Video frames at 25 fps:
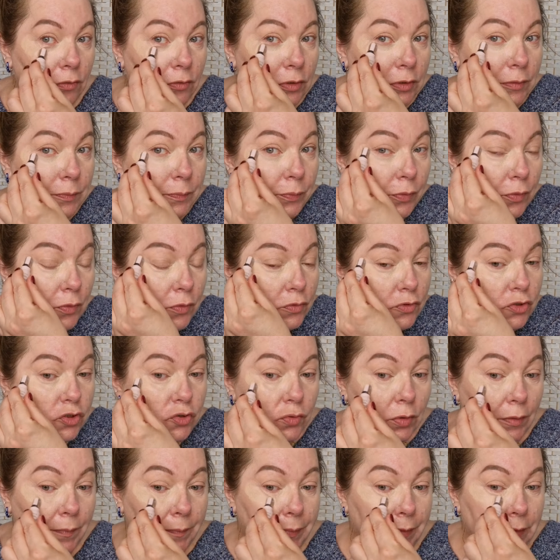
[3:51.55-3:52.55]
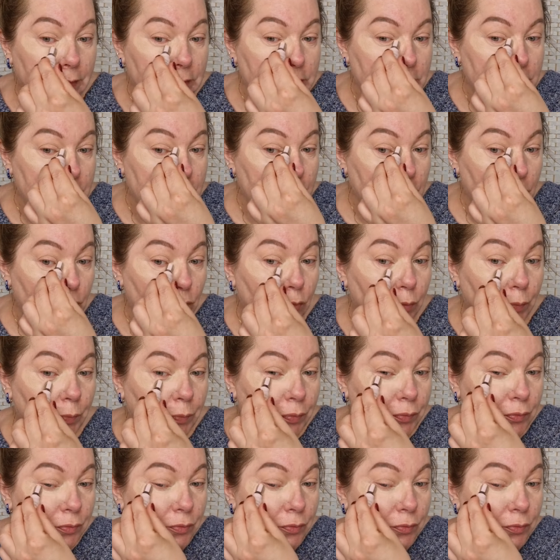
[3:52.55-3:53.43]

une éponge ou un pinceau